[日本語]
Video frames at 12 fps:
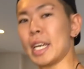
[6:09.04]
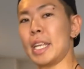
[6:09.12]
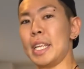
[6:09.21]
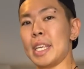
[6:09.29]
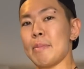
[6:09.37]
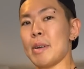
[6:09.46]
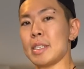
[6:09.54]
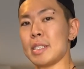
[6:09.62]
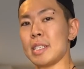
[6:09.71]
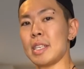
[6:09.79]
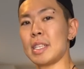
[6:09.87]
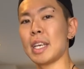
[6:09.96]
上げに行きま
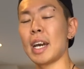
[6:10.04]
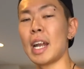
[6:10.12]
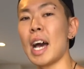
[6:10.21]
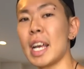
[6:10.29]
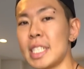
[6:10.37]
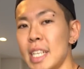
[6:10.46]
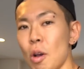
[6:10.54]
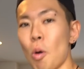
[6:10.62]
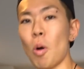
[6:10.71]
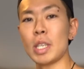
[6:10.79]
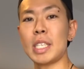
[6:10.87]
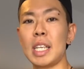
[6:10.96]
すだから足で
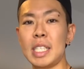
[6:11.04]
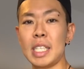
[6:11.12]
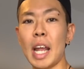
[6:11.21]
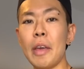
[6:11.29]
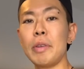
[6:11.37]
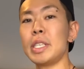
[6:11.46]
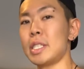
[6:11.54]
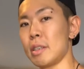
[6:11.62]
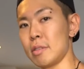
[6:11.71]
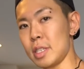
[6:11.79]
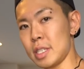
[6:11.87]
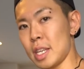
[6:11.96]
押したりしないようにして
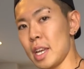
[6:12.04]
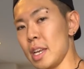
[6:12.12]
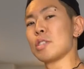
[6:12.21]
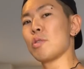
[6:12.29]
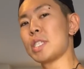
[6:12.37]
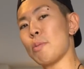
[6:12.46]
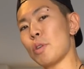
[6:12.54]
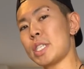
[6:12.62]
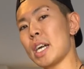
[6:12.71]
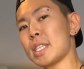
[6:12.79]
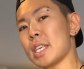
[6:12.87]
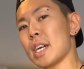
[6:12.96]
ください。そして持ち
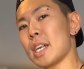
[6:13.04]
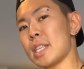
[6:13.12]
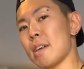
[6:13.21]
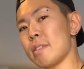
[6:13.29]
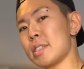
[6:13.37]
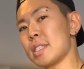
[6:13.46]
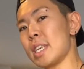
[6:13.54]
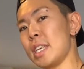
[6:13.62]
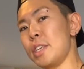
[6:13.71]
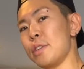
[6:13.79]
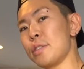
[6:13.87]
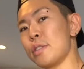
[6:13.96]
上がった体は次、
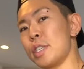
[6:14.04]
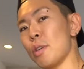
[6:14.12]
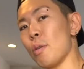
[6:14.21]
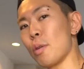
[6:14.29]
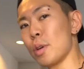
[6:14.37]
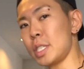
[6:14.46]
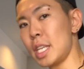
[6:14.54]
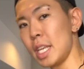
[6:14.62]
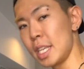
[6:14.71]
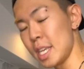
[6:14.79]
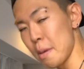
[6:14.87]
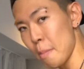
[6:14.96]
ゆっくり下ろして
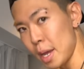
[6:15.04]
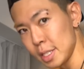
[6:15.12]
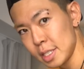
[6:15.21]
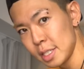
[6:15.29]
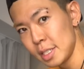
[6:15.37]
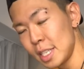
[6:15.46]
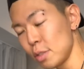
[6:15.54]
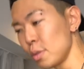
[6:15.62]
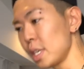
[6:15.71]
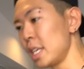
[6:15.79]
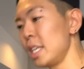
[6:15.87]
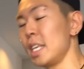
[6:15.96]
いきます。で、その
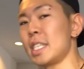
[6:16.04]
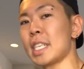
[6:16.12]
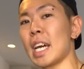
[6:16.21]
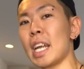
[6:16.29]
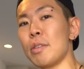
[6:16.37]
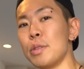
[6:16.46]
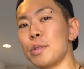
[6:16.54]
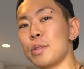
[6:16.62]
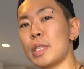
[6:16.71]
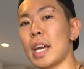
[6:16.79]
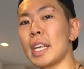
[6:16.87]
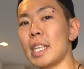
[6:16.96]
時に力を抜
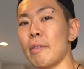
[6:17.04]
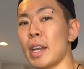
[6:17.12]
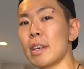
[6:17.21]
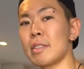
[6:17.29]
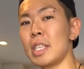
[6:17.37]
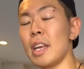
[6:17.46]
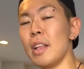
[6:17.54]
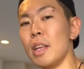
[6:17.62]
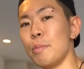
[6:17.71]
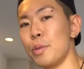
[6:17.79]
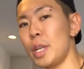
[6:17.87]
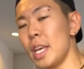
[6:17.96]
くだけではなくて、
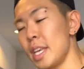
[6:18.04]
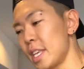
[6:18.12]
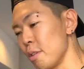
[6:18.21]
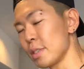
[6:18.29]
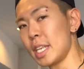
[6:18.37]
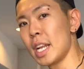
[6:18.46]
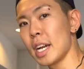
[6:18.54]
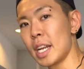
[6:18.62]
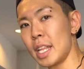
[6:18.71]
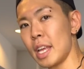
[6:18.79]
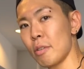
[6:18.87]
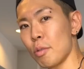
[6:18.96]
ブレーキを背中
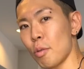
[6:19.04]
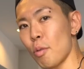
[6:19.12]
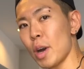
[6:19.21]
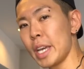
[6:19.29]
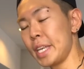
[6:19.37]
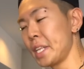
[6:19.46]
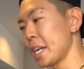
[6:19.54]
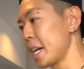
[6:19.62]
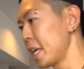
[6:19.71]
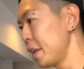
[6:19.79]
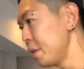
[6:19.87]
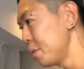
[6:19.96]
でね、この広背筋に
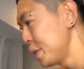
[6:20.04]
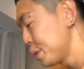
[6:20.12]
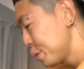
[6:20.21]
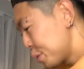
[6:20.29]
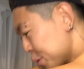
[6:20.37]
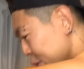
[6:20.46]
かけるようにする